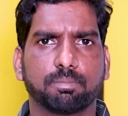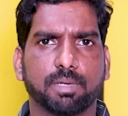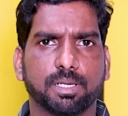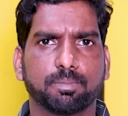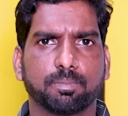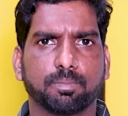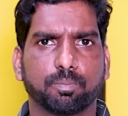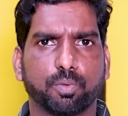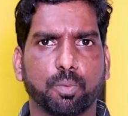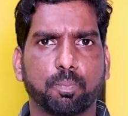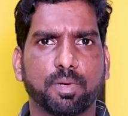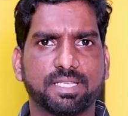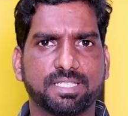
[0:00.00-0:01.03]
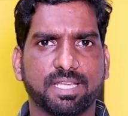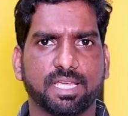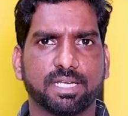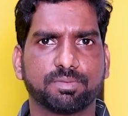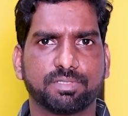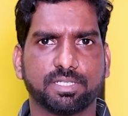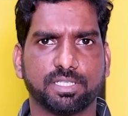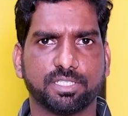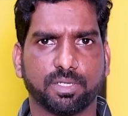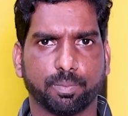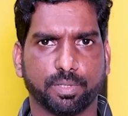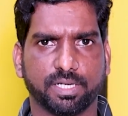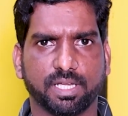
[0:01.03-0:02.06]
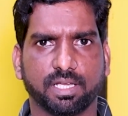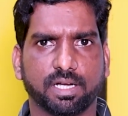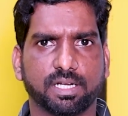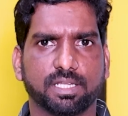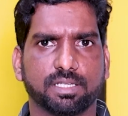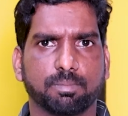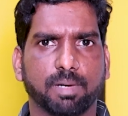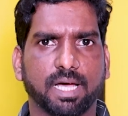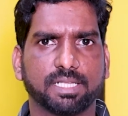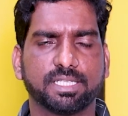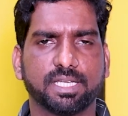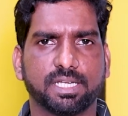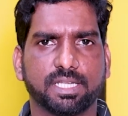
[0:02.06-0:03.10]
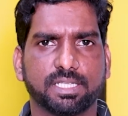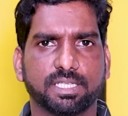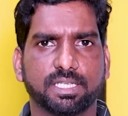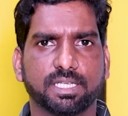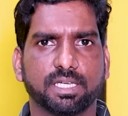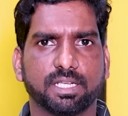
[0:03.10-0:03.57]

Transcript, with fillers: మనం ప్రాపర్ స్నానం చేయించకపోయినా అంటే బాతింగ్ అనేది